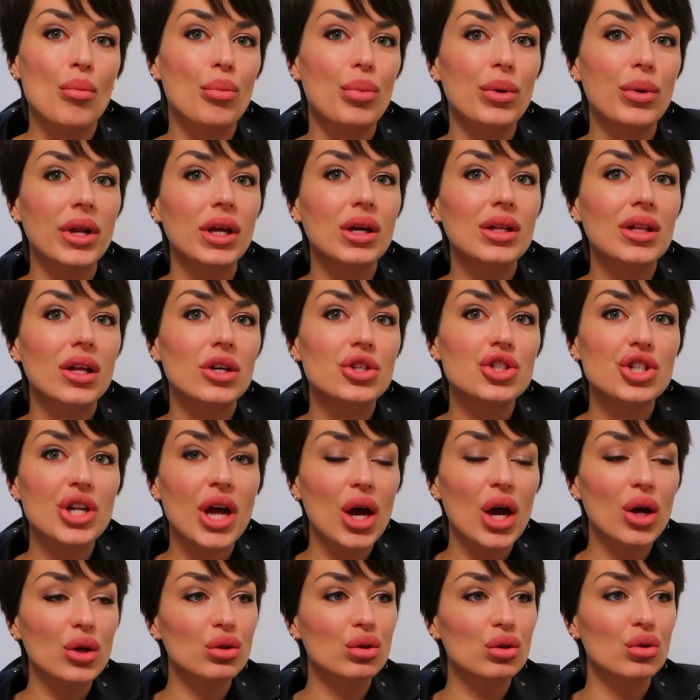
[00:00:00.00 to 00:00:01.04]

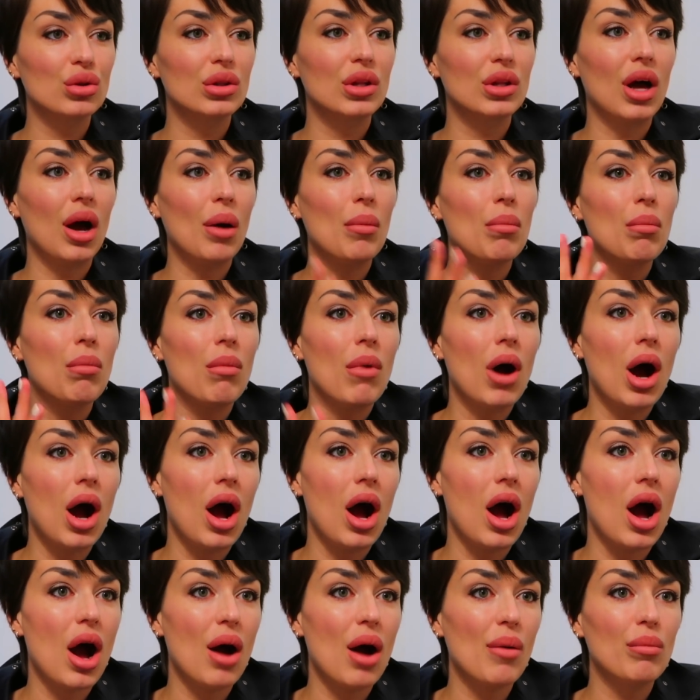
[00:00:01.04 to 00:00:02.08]
приглашают туда
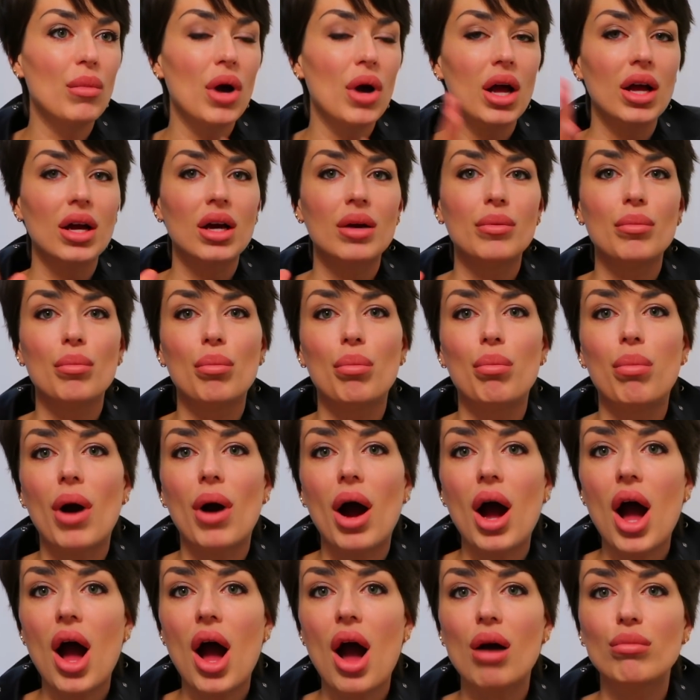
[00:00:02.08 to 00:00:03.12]
мам,
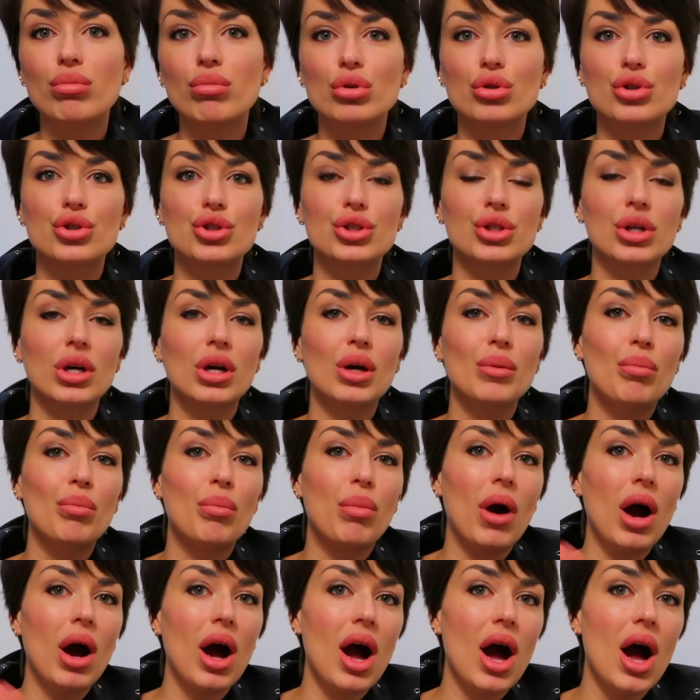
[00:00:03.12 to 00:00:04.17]
бабушек,
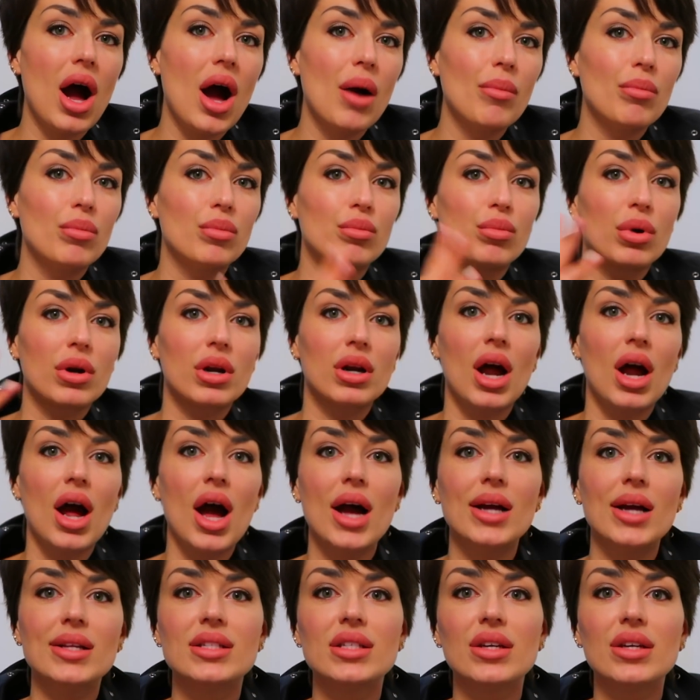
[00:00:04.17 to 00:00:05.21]
пап,
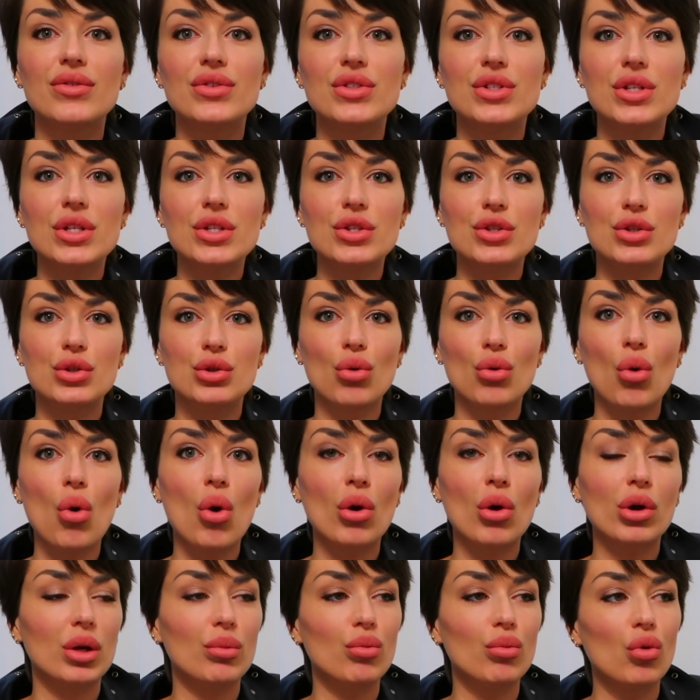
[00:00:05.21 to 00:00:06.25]
братьев,
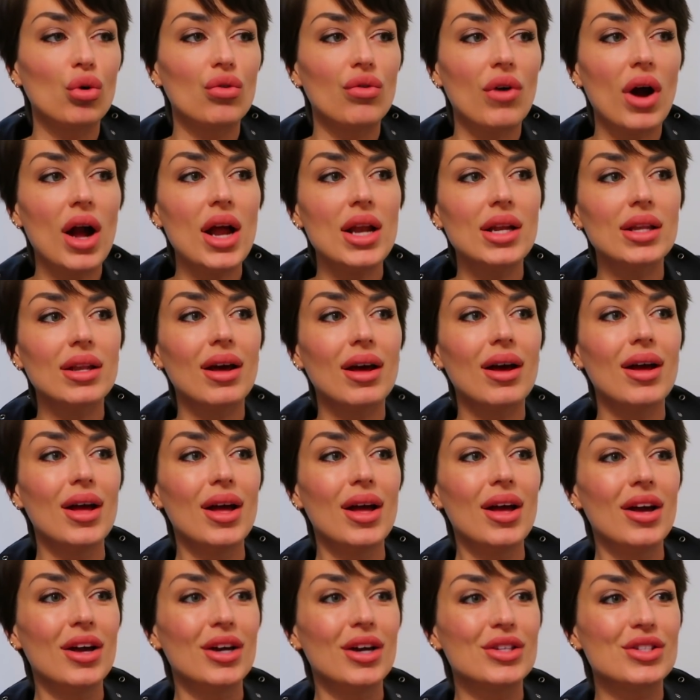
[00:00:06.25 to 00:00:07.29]
сестер, и буквально
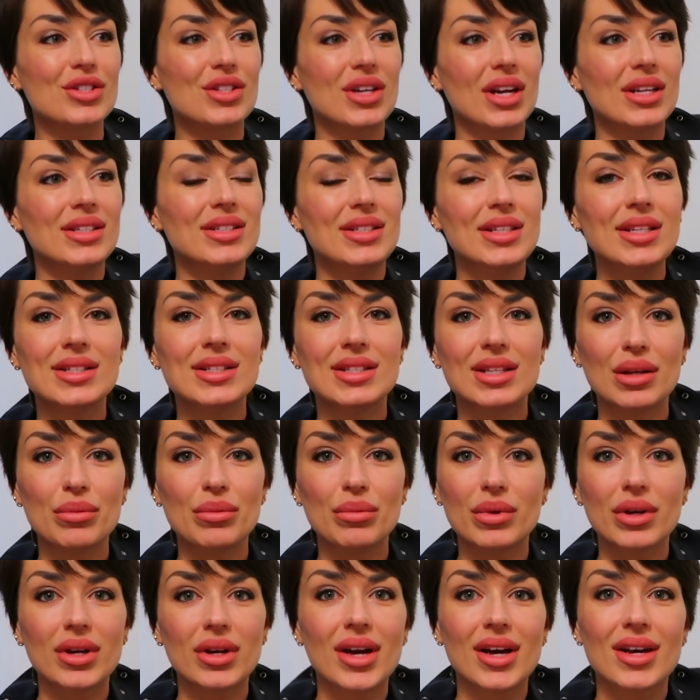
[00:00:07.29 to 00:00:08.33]
с
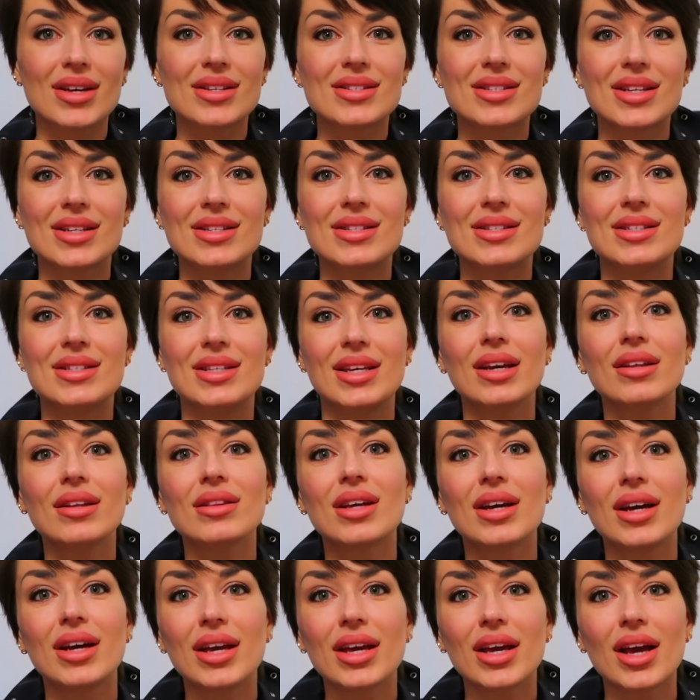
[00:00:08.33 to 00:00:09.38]
родителями за
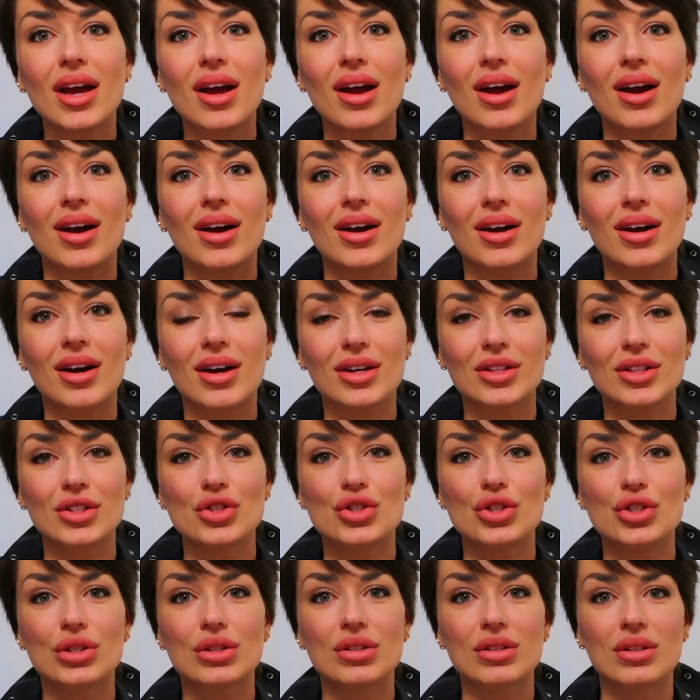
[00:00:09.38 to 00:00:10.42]
стенкой э,
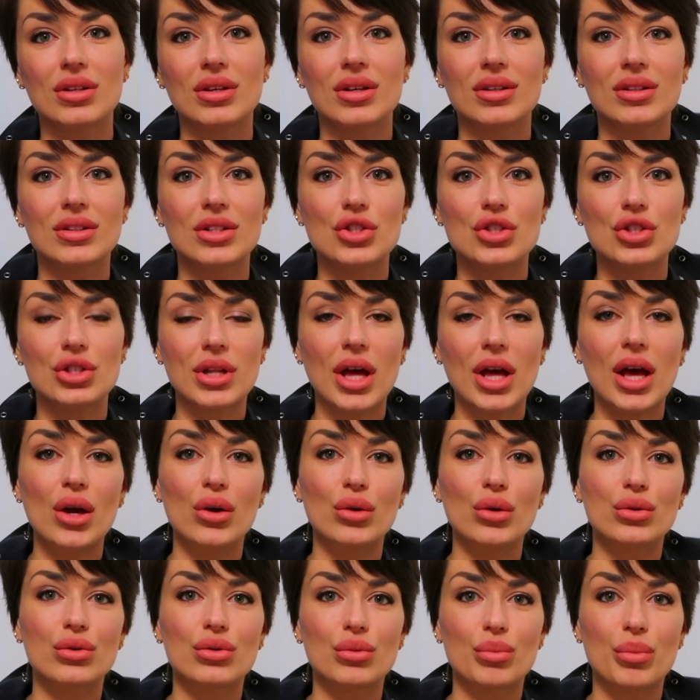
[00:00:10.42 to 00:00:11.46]
значит, э,
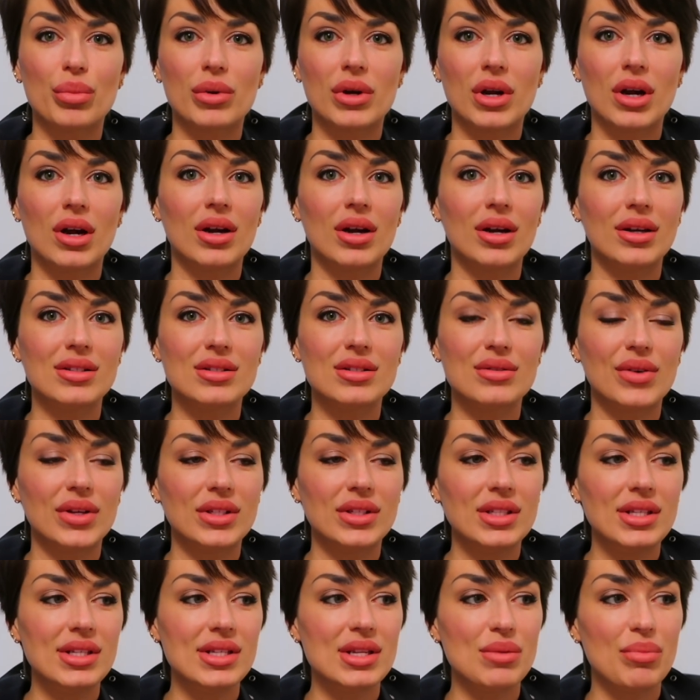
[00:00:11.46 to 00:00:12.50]
начинают
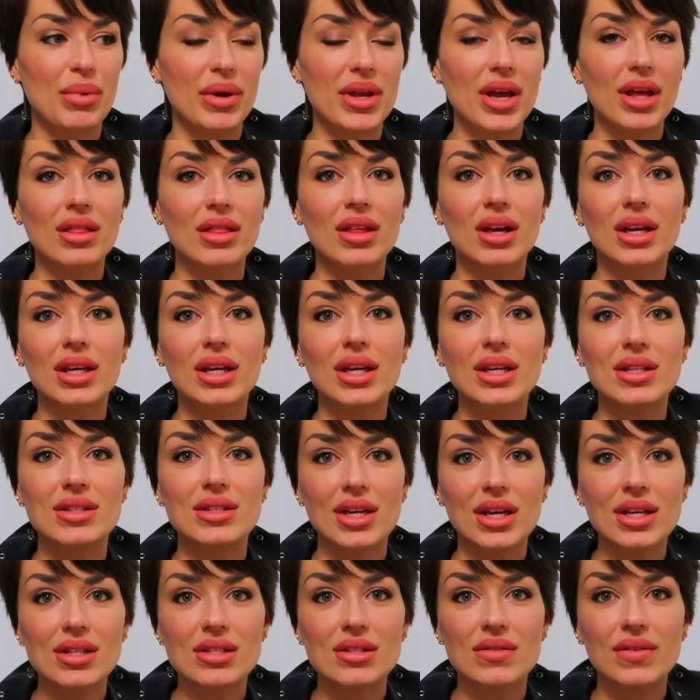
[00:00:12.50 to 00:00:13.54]
производить непонятно какие
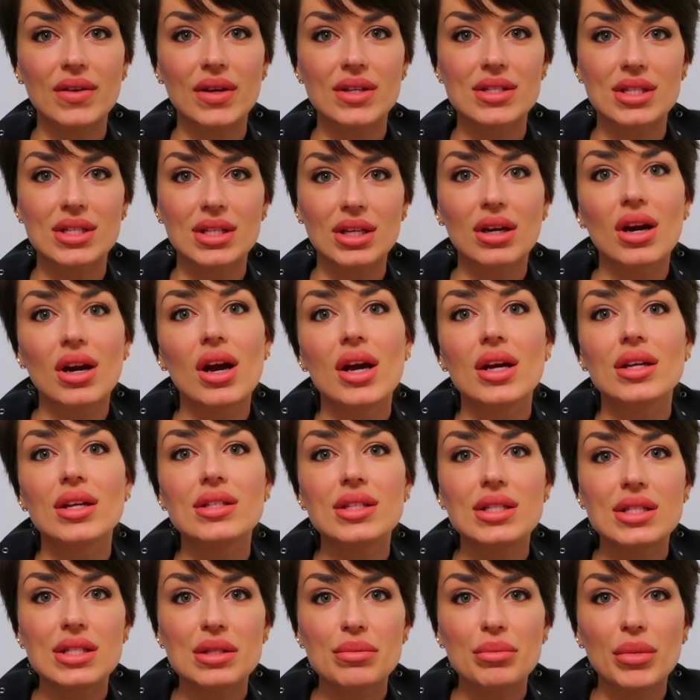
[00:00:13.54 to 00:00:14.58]
действия с их
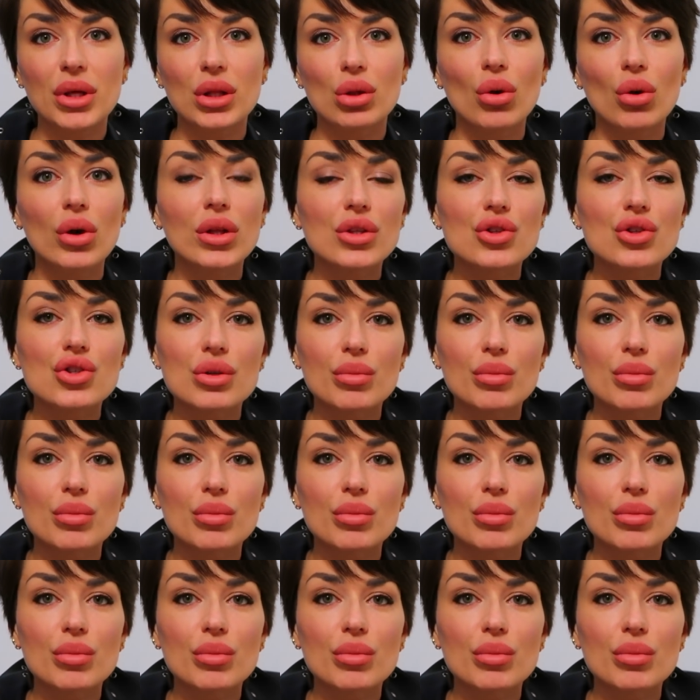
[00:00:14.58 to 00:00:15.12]
детьми. Но это